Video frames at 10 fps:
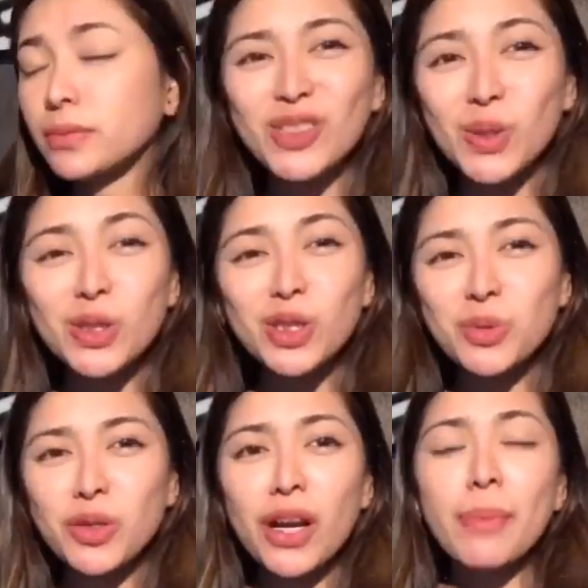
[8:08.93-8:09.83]

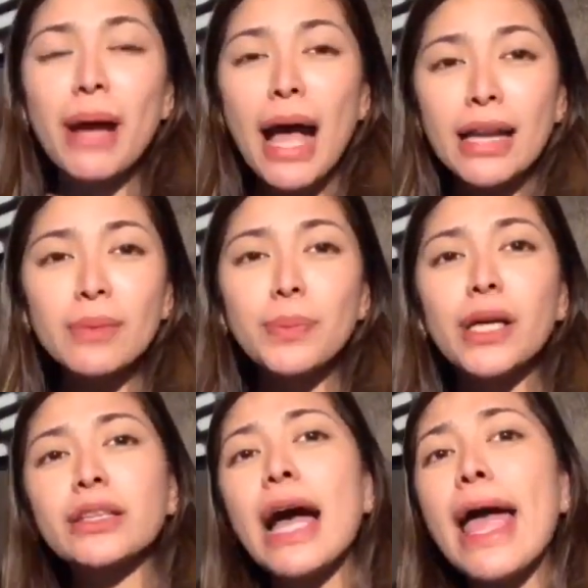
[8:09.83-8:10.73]
Subscribe Alip
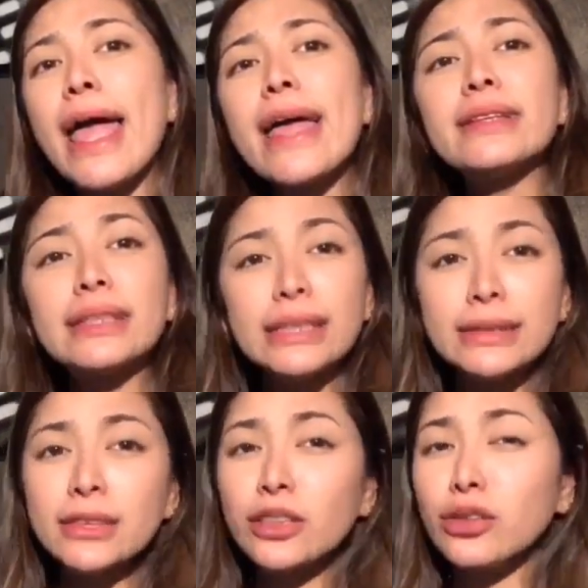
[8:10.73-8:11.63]
Bata and
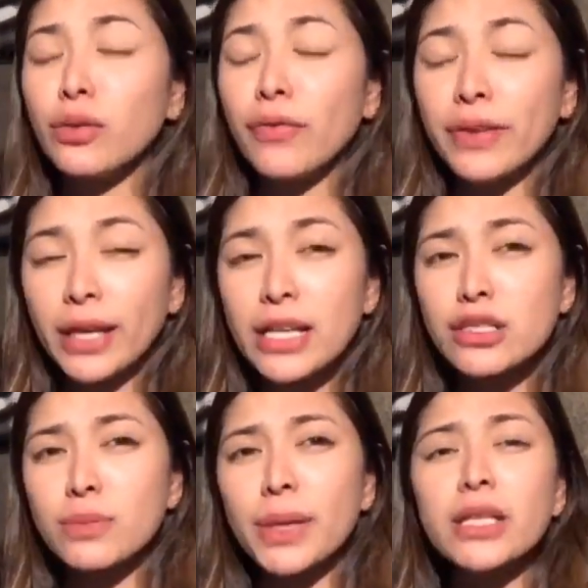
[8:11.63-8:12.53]
click the
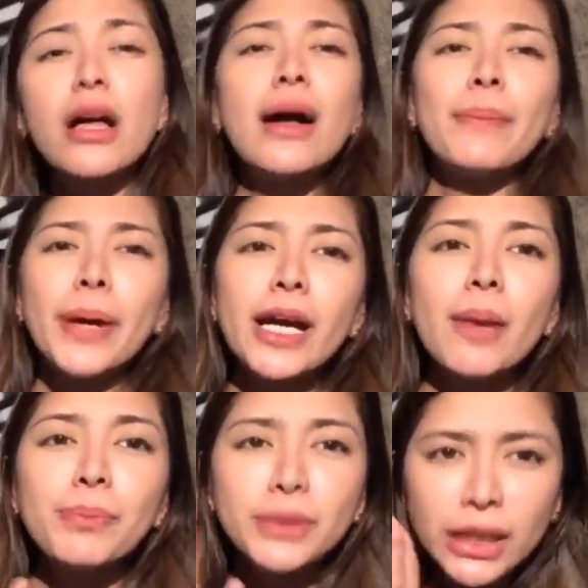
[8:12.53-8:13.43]
notification bell para
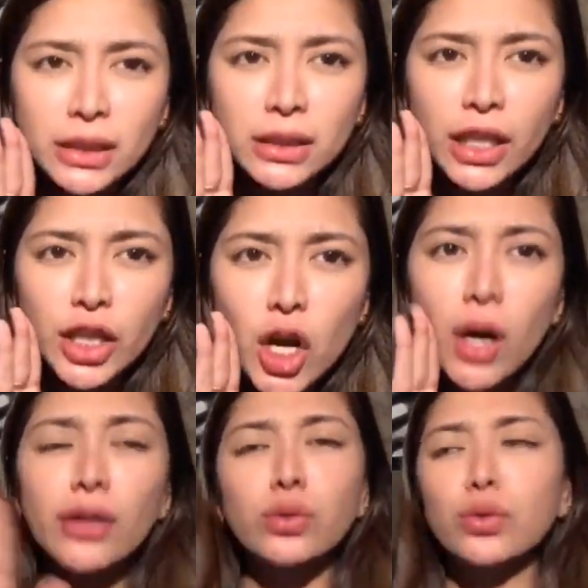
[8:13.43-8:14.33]
updated kayo
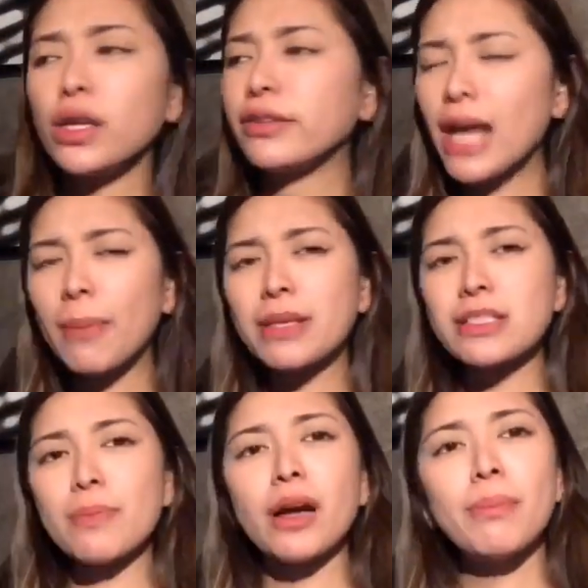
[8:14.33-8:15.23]
katulad namin
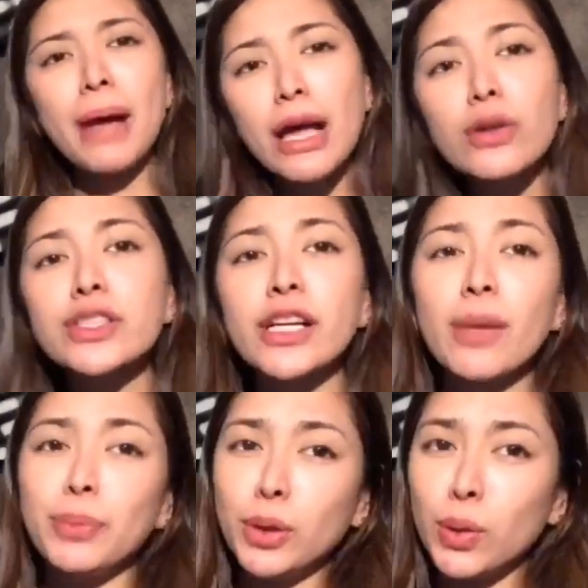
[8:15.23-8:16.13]
sa mga bago niyang
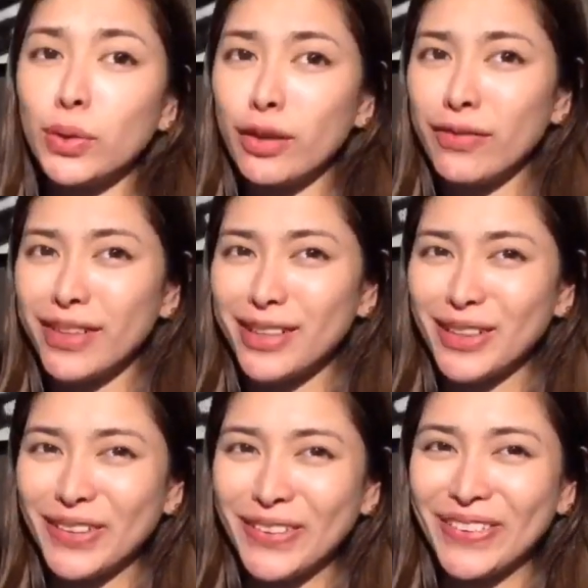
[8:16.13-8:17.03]
upload na
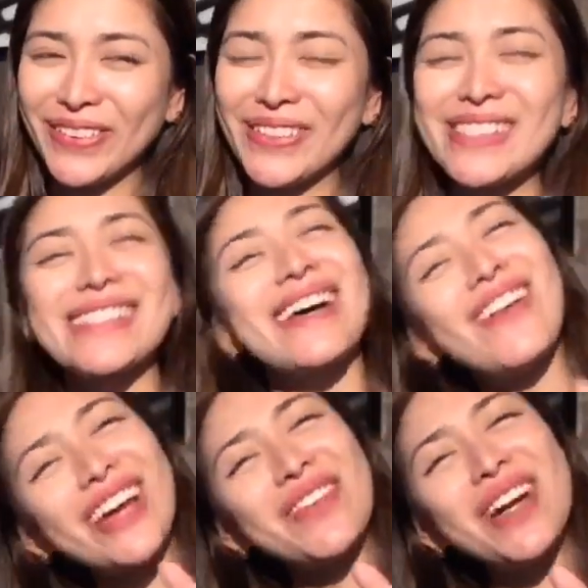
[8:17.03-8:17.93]
videos.
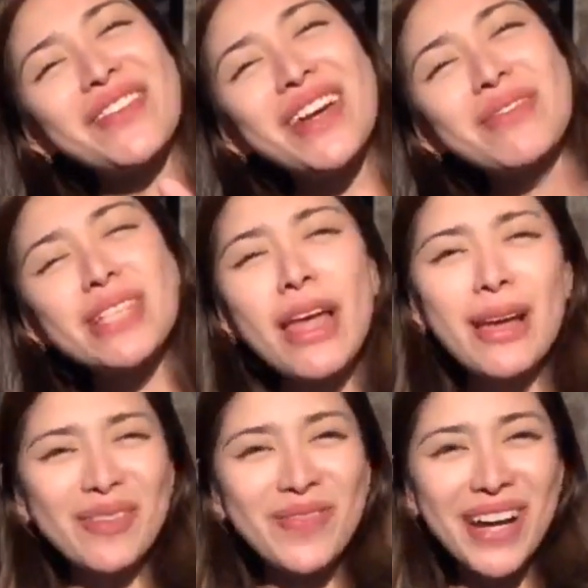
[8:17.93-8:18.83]
Okay mga bebs,
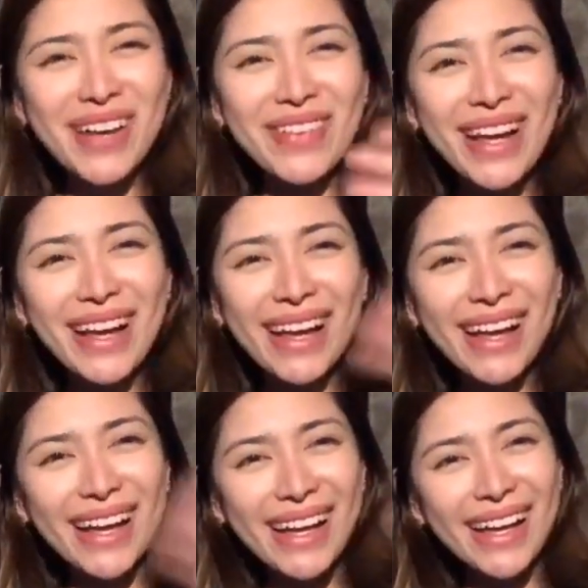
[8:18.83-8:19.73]

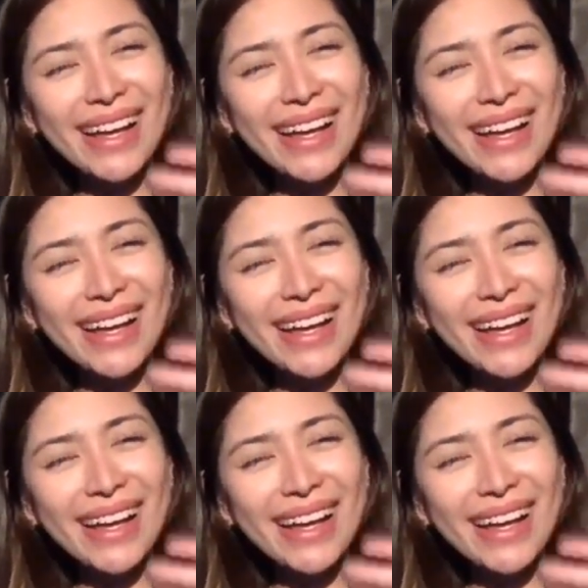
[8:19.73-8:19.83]
bye-bye!